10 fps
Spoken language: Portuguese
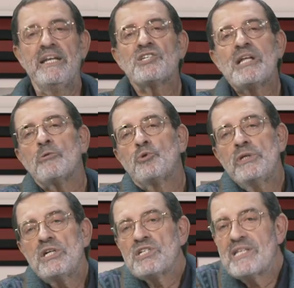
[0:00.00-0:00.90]
nesta
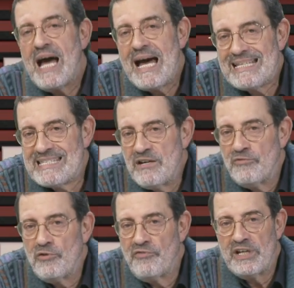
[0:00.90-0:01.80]
altura está a
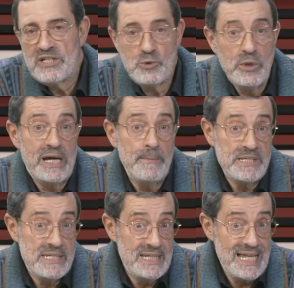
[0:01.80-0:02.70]
desenvolver a sua
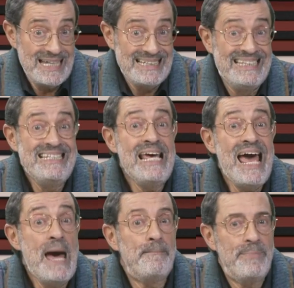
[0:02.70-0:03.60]
capacidade
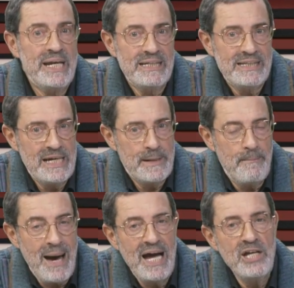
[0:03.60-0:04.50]
de
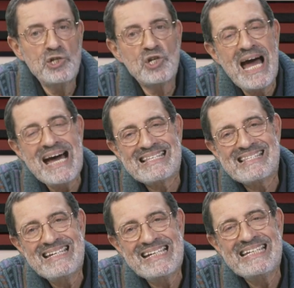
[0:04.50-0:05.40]
aprender mais
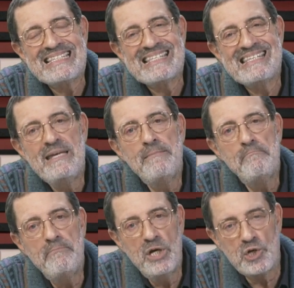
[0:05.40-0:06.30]
acerca de
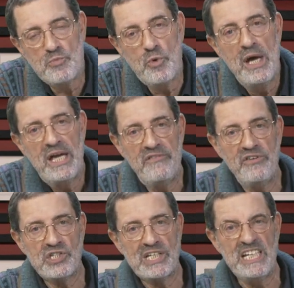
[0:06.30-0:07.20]
si mesmo.
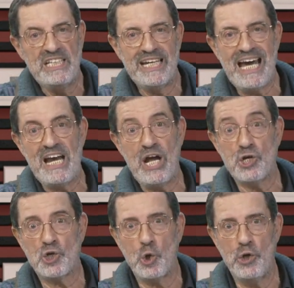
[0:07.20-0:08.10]
Em vez de criticar
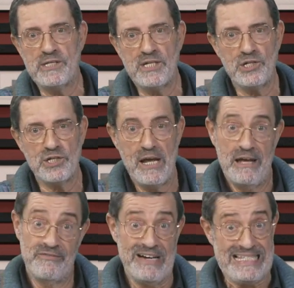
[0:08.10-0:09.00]
as coisas,
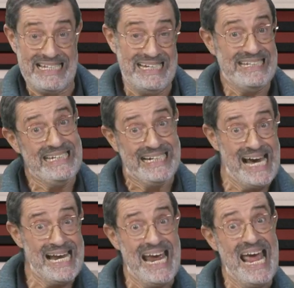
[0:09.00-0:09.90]
vai-se
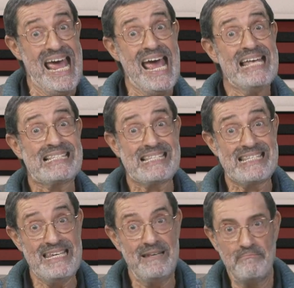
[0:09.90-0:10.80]
criticar a
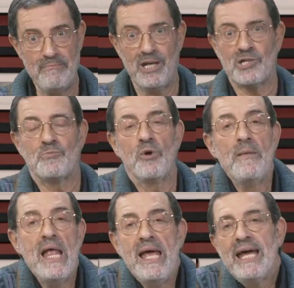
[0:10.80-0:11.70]
si
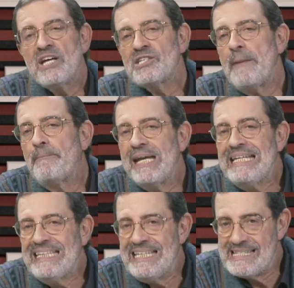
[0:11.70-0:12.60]
mesmo. Esta
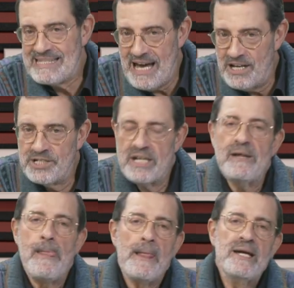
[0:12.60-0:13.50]

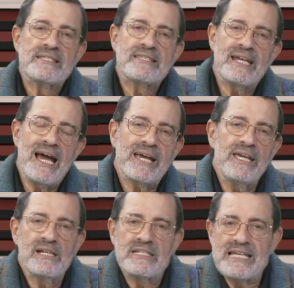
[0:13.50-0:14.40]
aprendizagem será
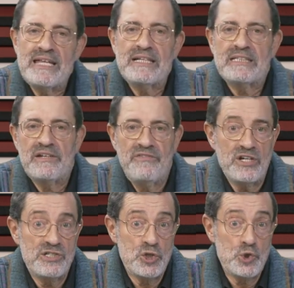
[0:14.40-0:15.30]
realizada
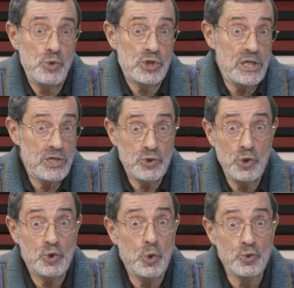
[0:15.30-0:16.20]
através das suas
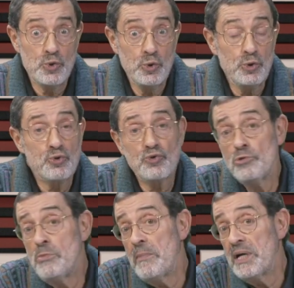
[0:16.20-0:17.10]
relações com os
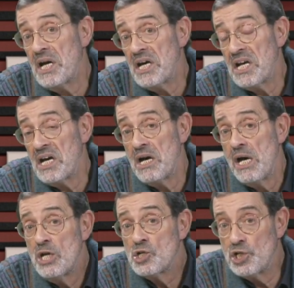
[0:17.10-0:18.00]
outros, de uma
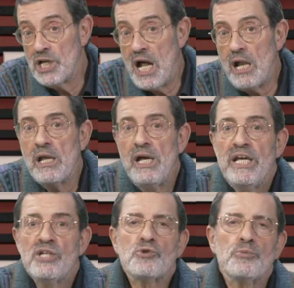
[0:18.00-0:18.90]
maneira geral
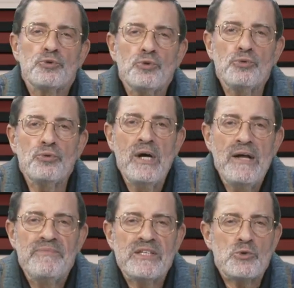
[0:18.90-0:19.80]
e, sobretudo,
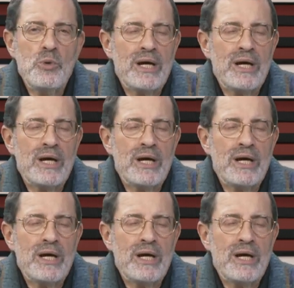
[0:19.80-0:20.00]
na